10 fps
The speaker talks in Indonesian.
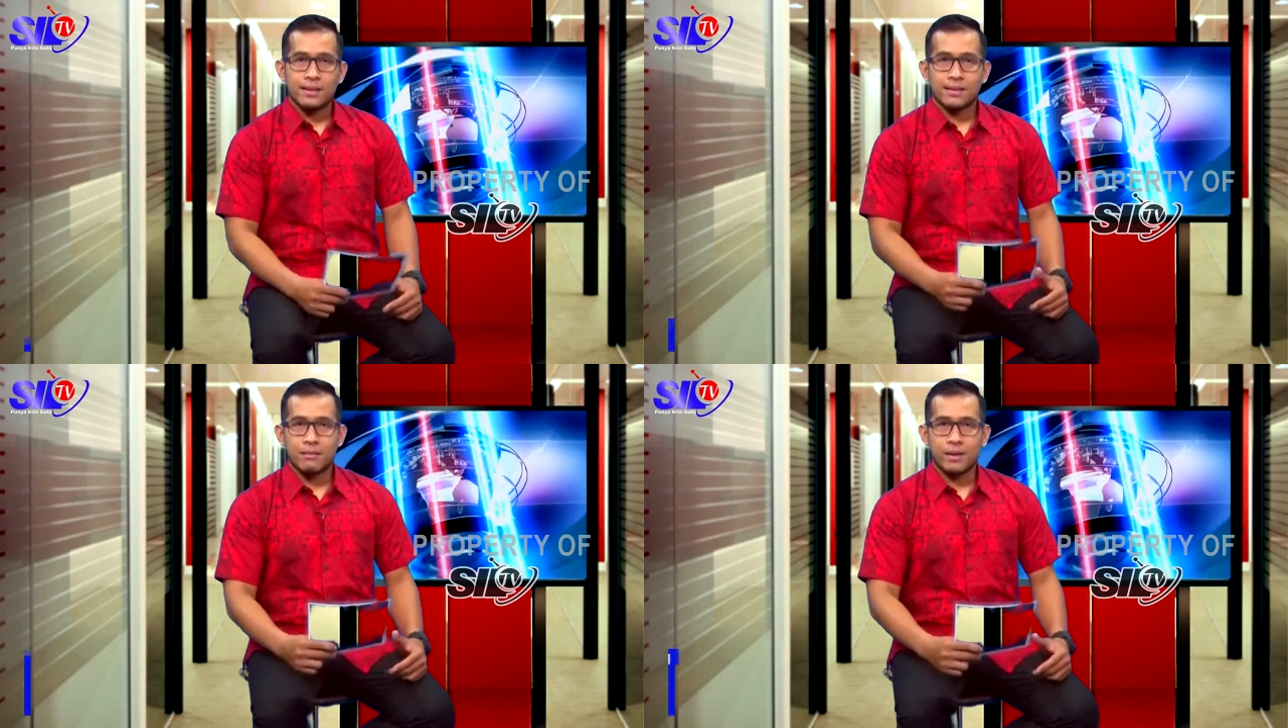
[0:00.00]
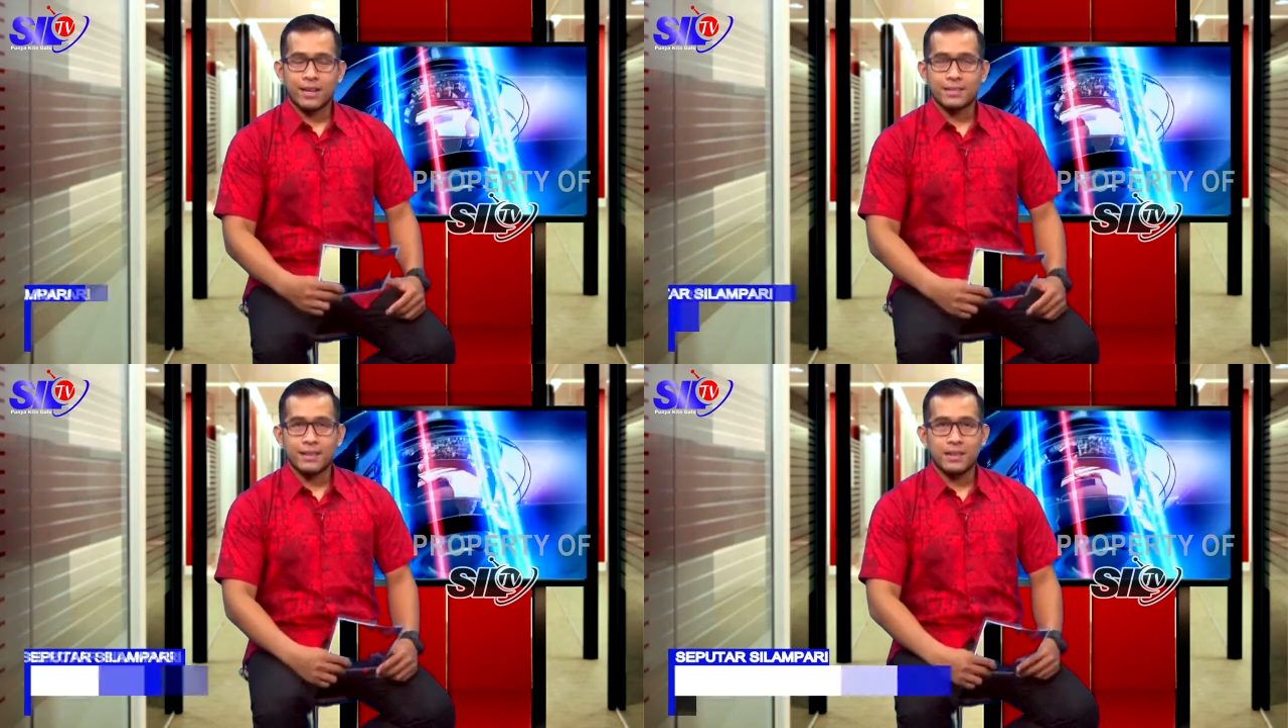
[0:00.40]
Terima
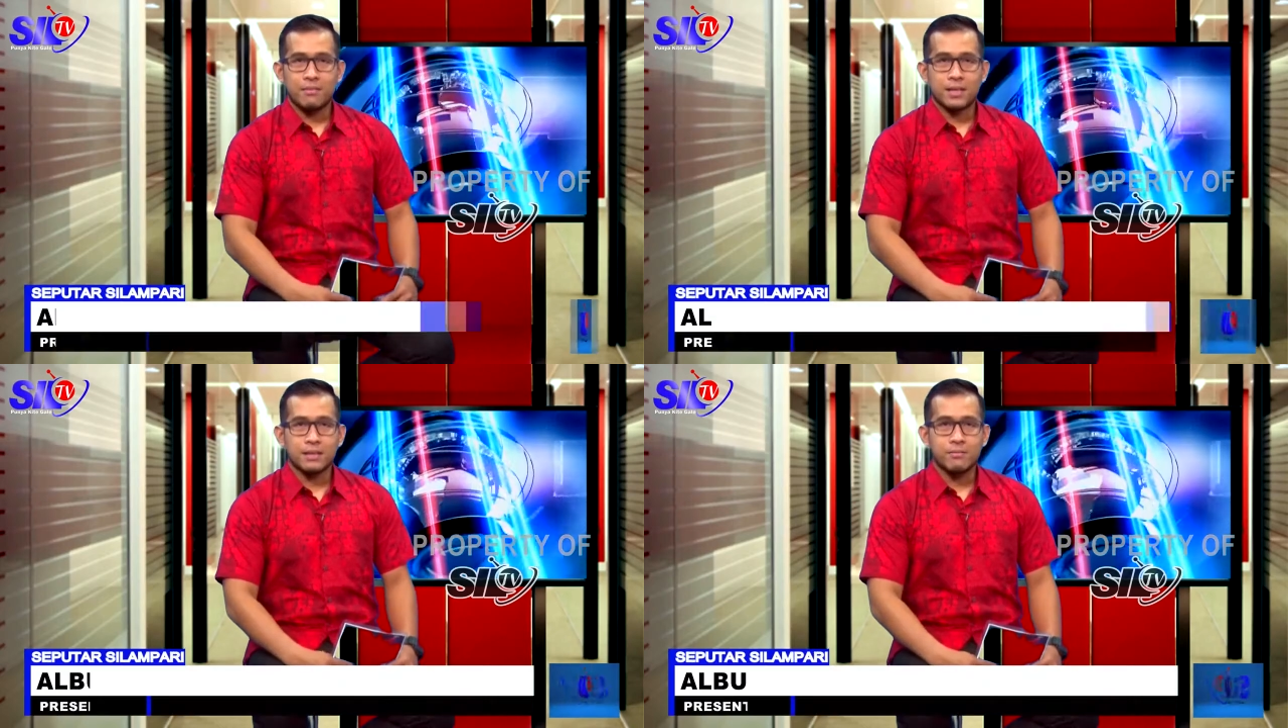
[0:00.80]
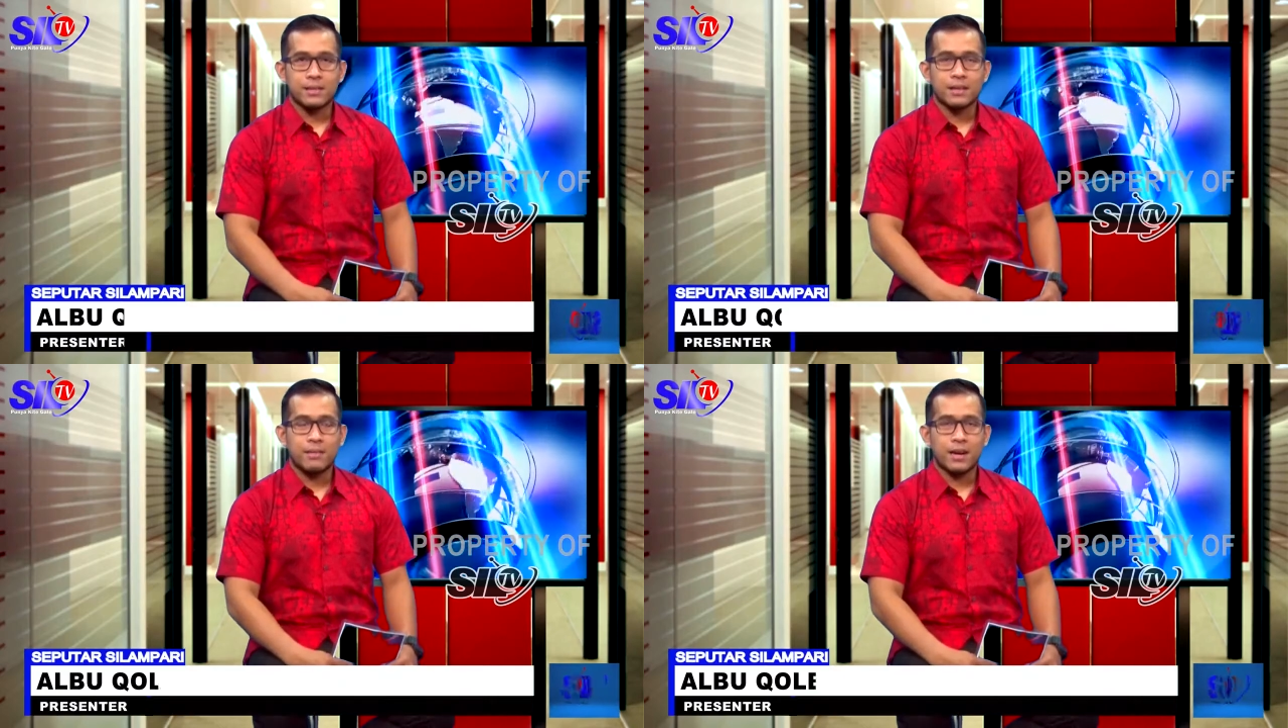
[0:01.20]
kasih Anda masih
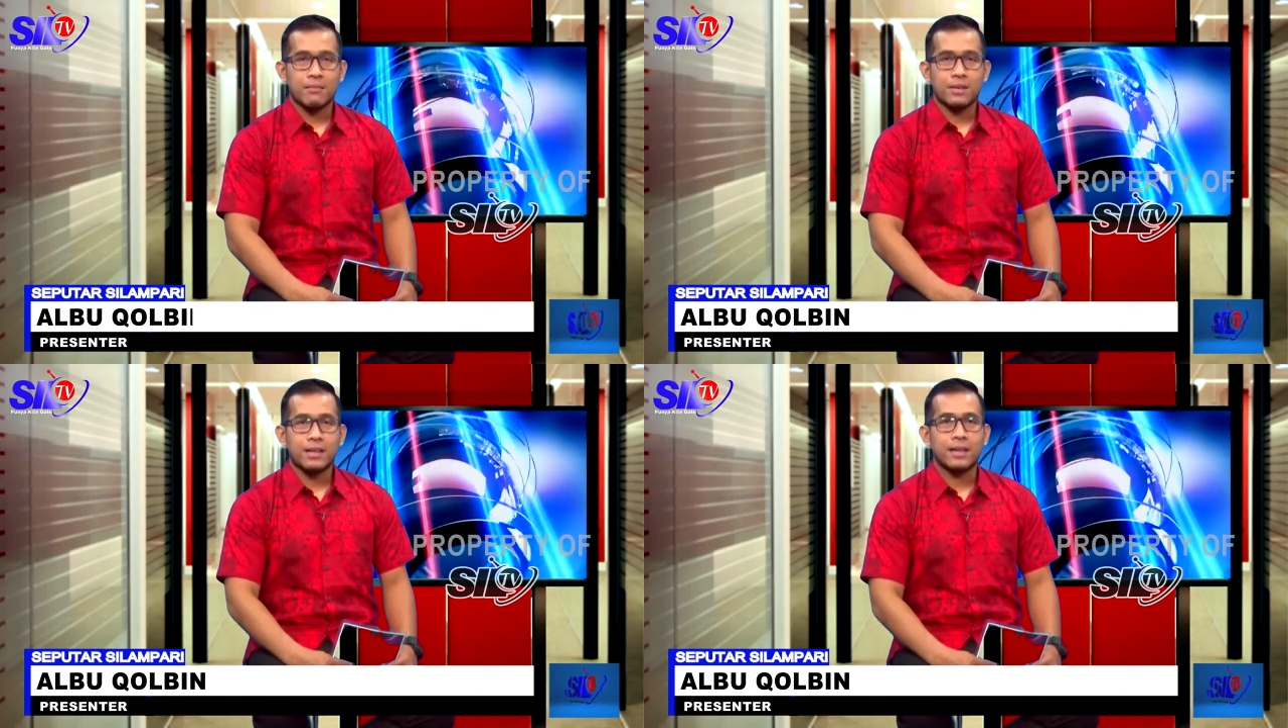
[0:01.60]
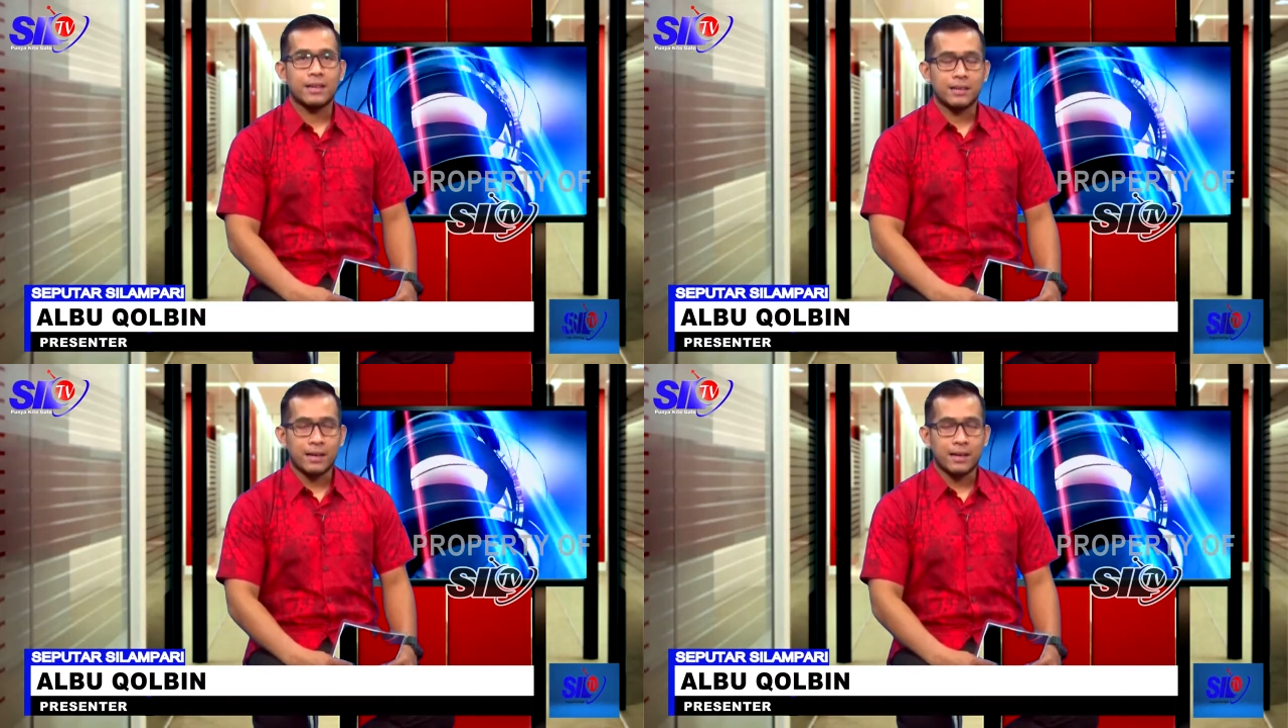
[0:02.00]
bersama kami dan kita